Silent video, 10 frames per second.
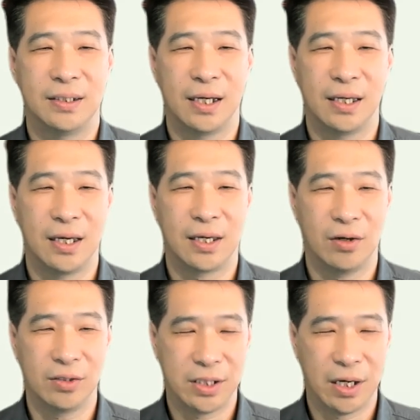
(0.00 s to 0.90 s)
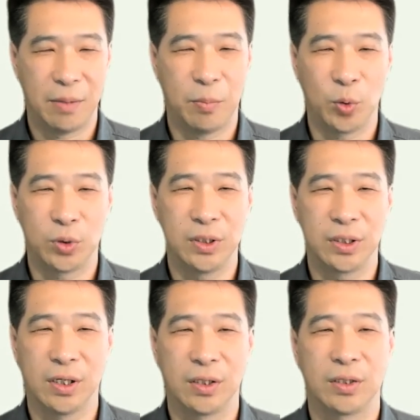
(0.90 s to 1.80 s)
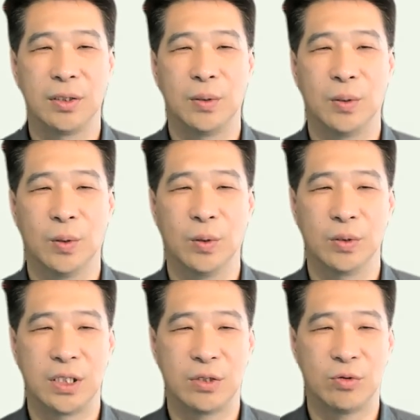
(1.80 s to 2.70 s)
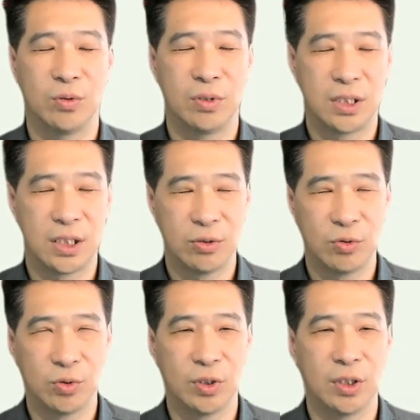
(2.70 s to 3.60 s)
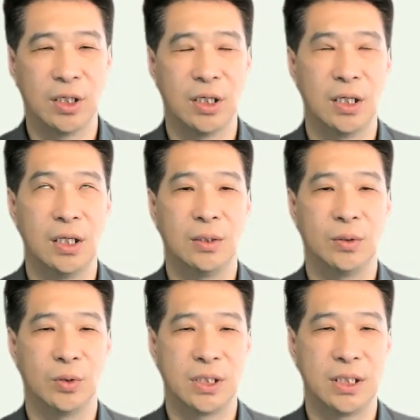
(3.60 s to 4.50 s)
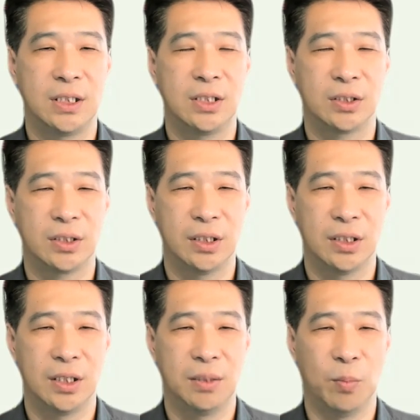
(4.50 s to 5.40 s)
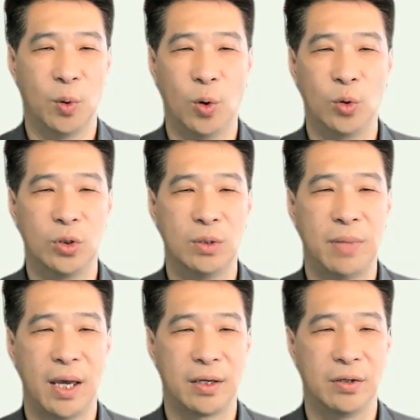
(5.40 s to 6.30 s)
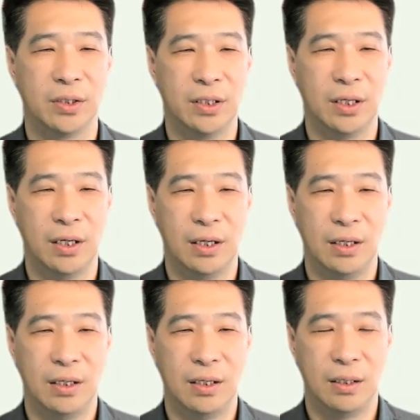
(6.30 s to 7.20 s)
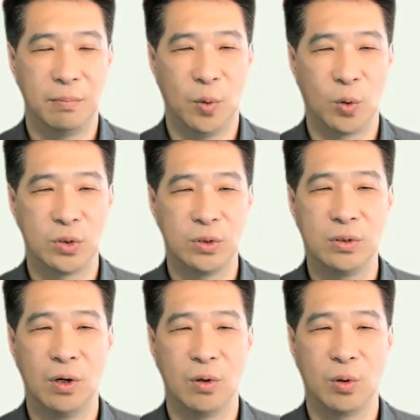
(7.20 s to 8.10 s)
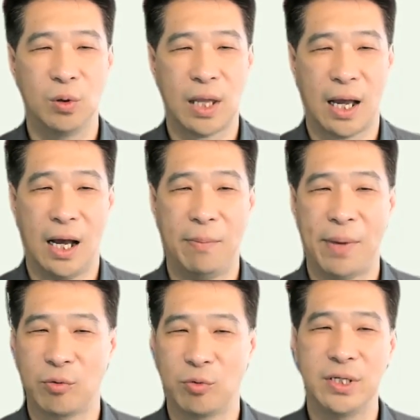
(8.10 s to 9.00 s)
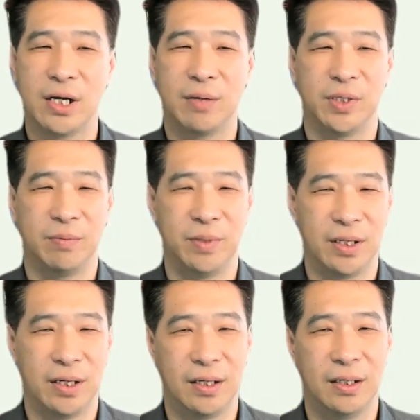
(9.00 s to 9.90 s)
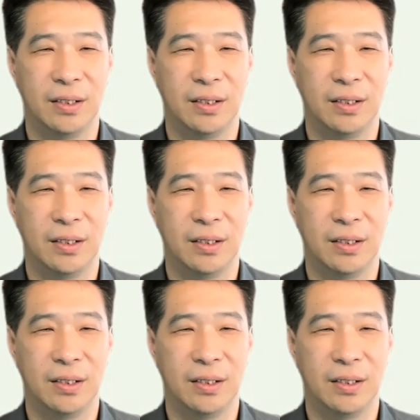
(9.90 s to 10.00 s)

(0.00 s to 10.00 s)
자기의 경제 모든 것, 또 친구, 친구들, 또 친척들, 모든 배경을 목숨 걸고 다 바꾼 사람들입니다.